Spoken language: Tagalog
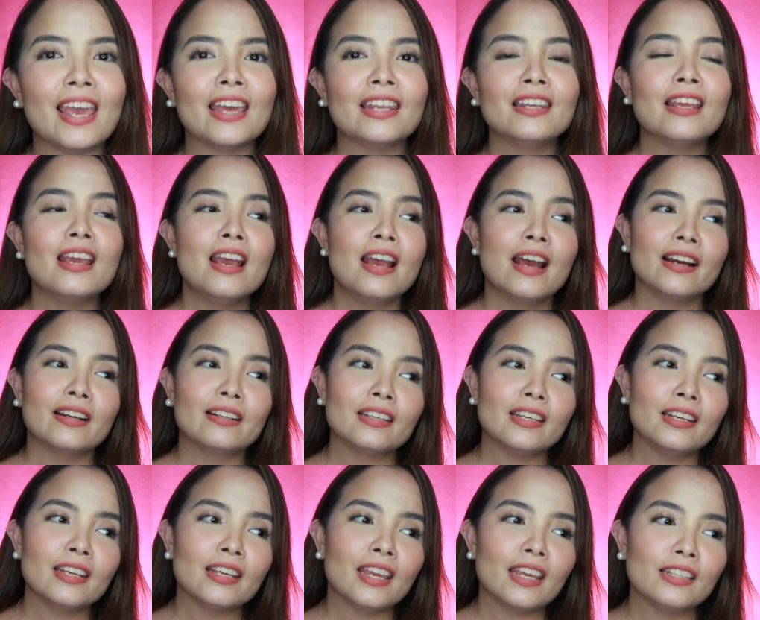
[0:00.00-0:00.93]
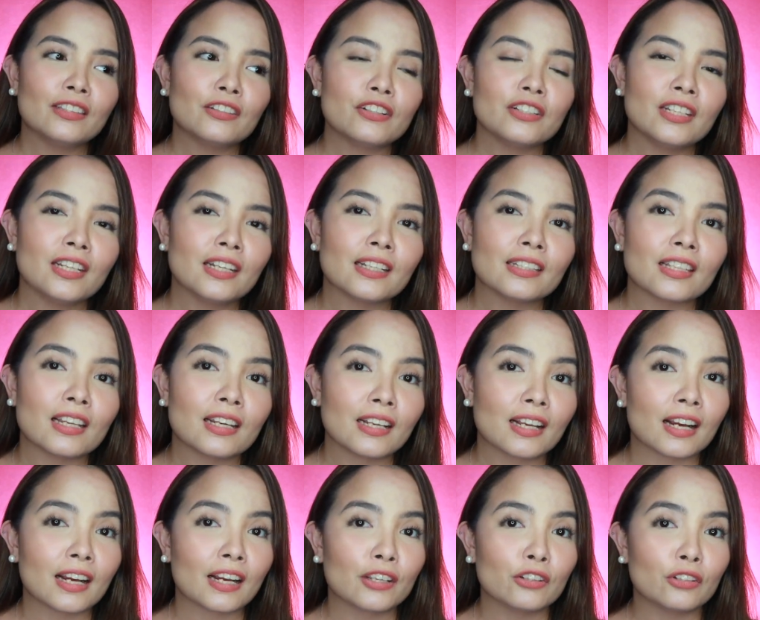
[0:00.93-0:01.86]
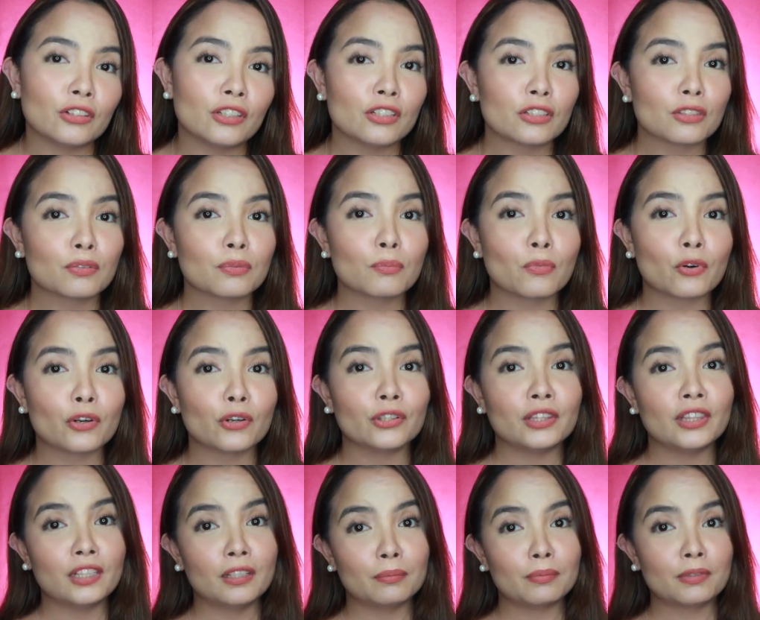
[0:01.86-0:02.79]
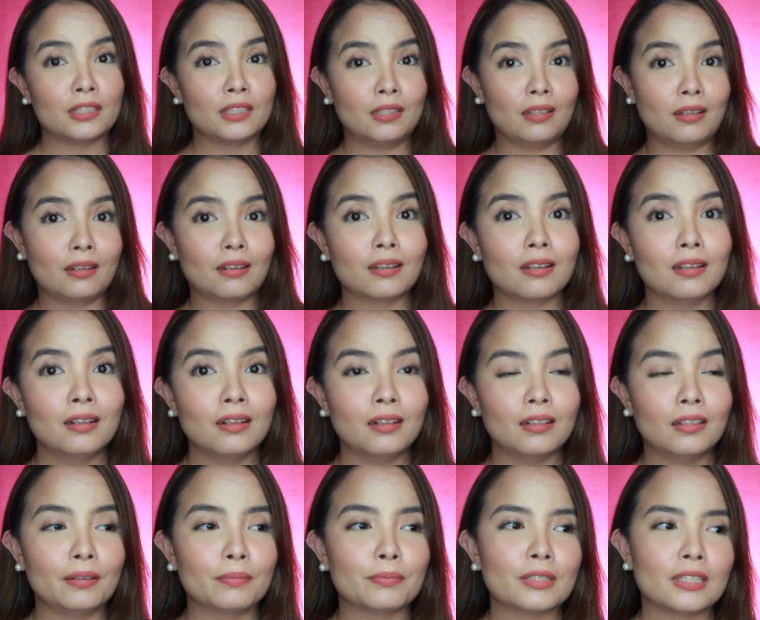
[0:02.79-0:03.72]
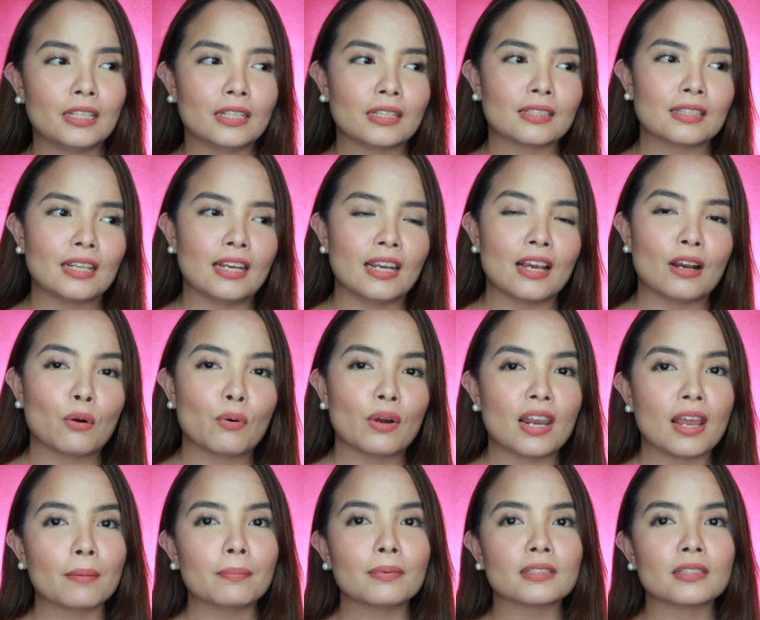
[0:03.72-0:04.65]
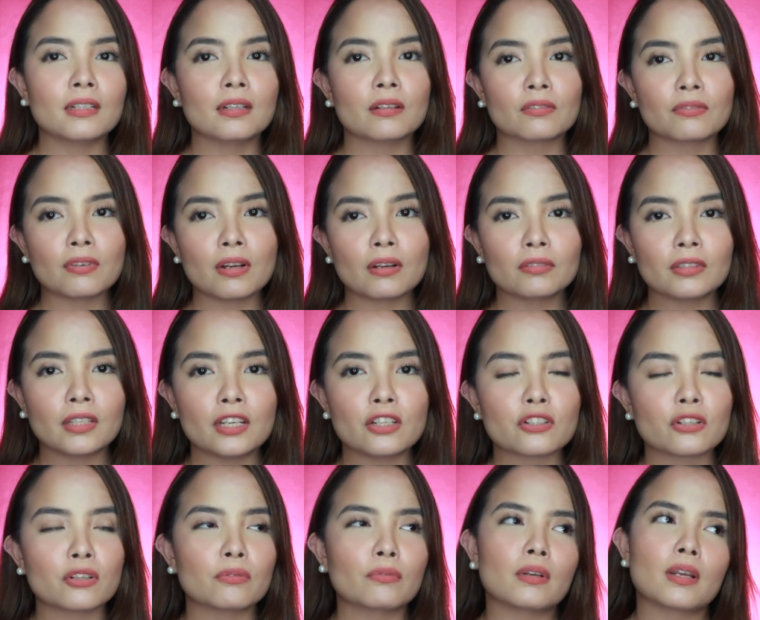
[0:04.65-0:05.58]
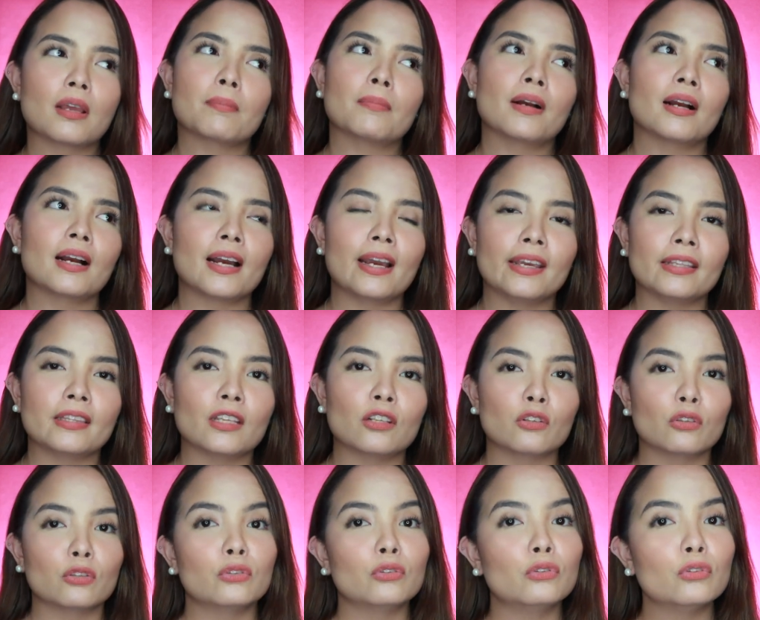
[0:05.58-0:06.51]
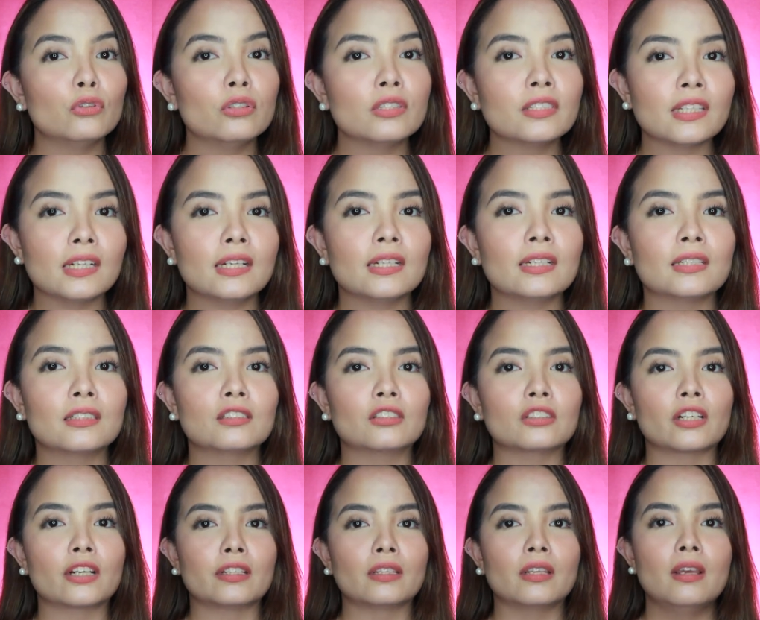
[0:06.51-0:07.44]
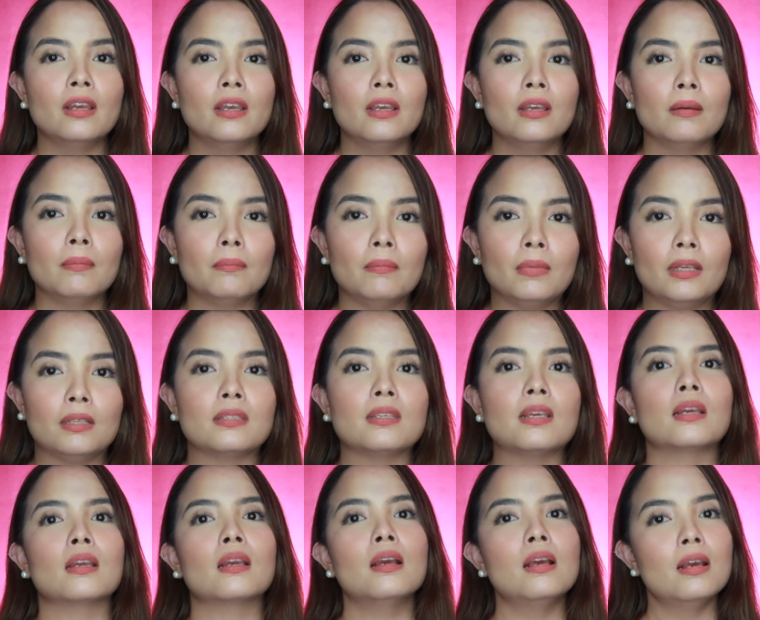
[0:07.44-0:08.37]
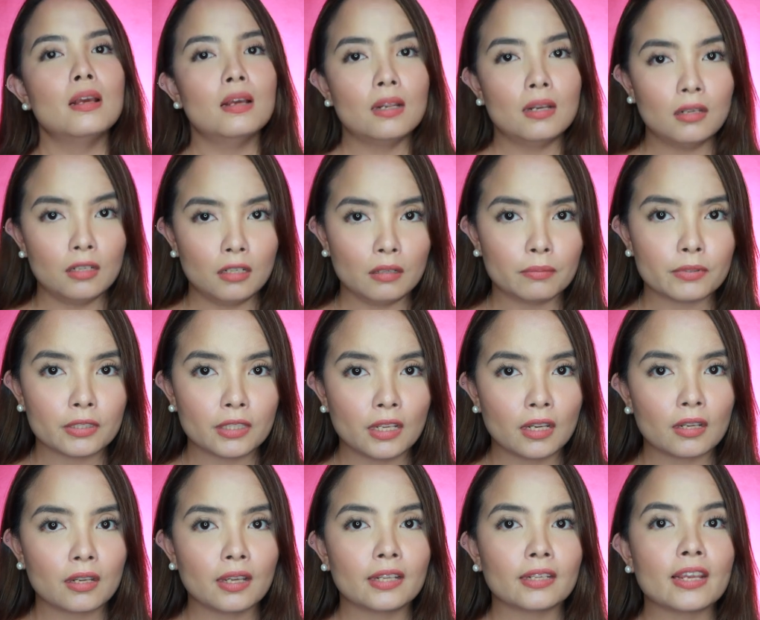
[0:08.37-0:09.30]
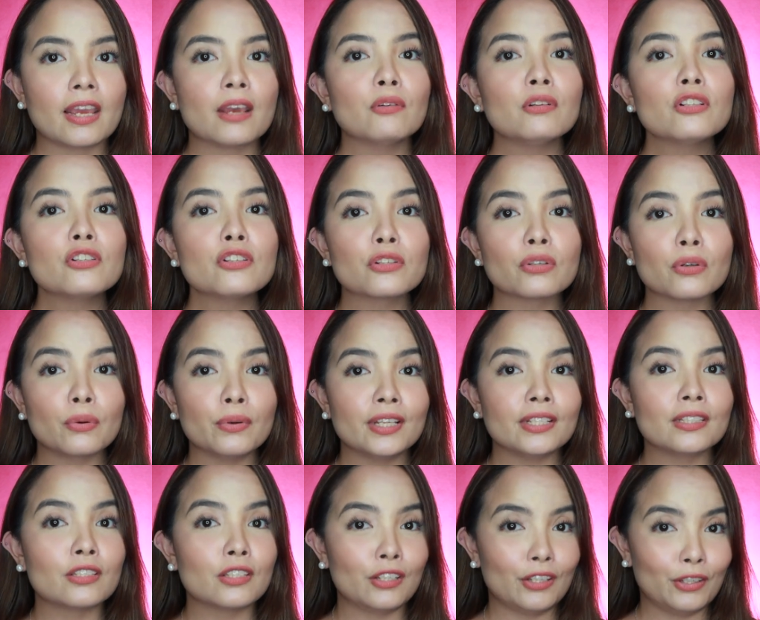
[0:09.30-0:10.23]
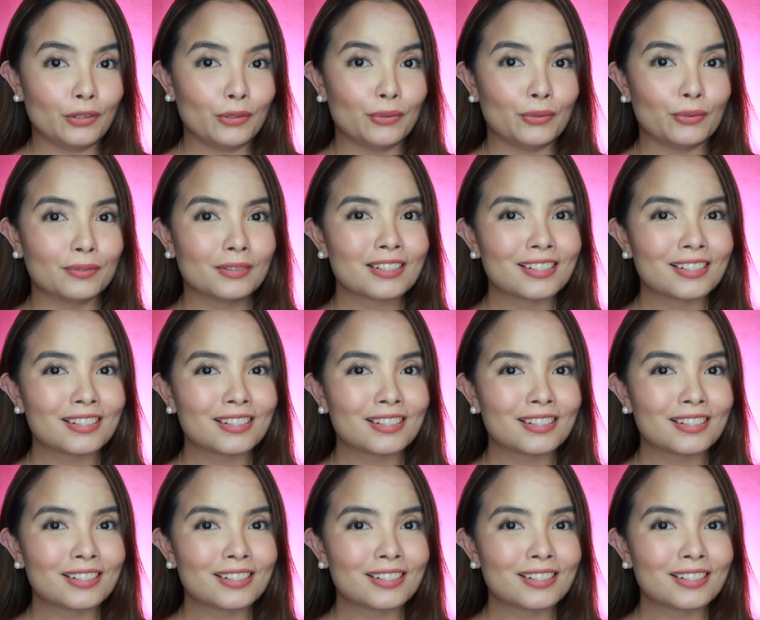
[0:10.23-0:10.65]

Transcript: And, ang kinikater nila talaga ngayon is more on lipstick. Lipstick sila. Wala pa silang foundation. Wala pang kahit ano. Doon sila nag-start. Basic lipstick. And I will show it to you.